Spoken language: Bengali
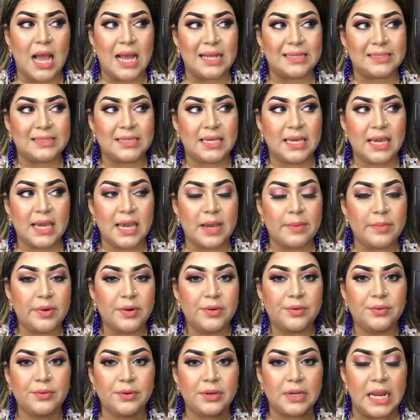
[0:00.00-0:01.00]
আজকে
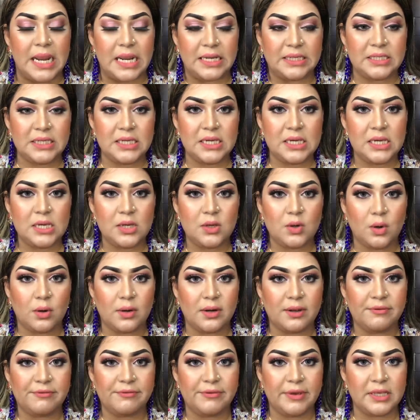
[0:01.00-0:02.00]
আমার রেডি করা